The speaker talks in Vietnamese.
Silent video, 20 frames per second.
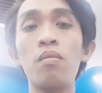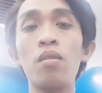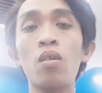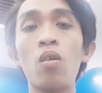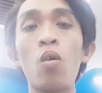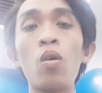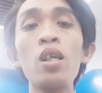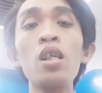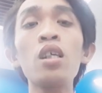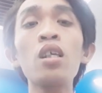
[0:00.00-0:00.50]

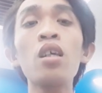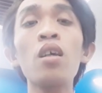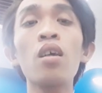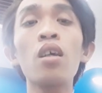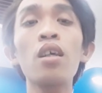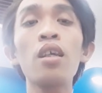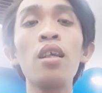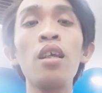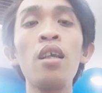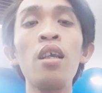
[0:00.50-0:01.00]
của
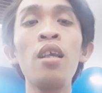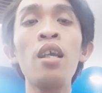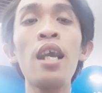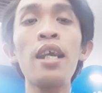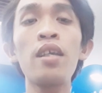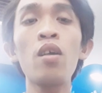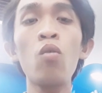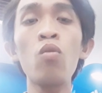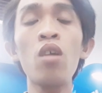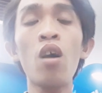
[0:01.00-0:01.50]
di
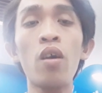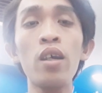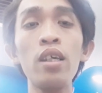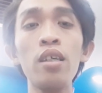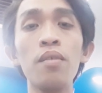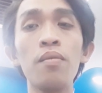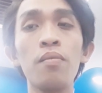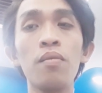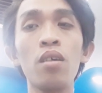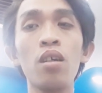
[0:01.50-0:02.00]
chú nói
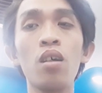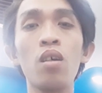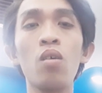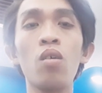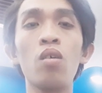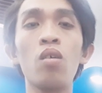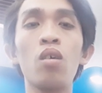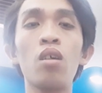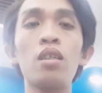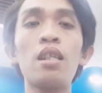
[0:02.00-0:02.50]

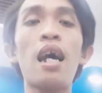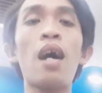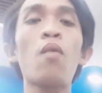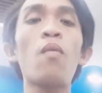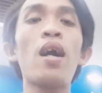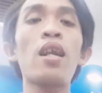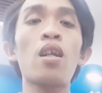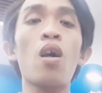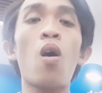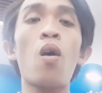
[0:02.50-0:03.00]
là
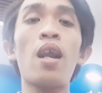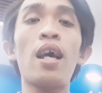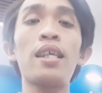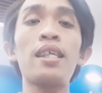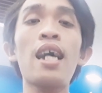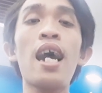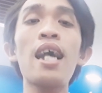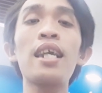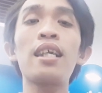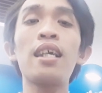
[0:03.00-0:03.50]
hoàn toàn là
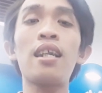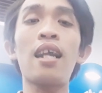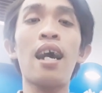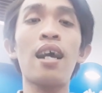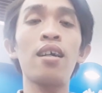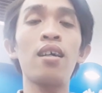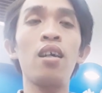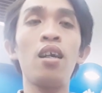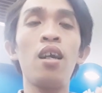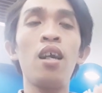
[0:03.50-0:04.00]
sai sự thật
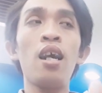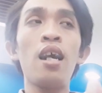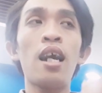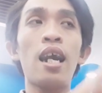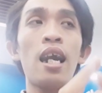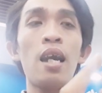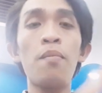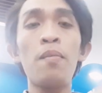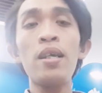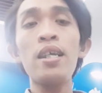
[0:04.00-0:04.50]

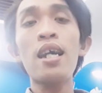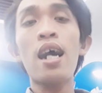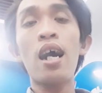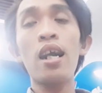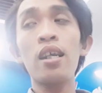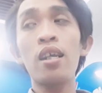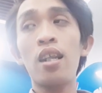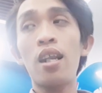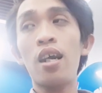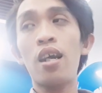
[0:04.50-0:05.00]
hiện bây giờ
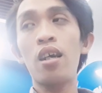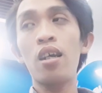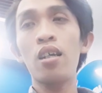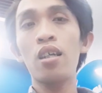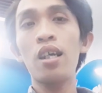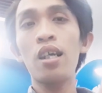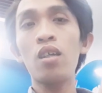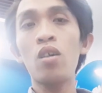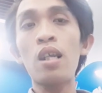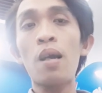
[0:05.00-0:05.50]
là
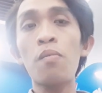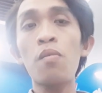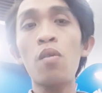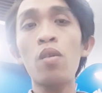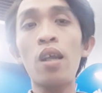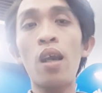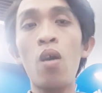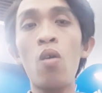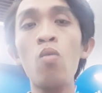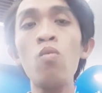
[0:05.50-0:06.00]
kênh của 50
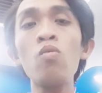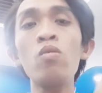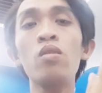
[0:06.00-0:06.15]
Tiểu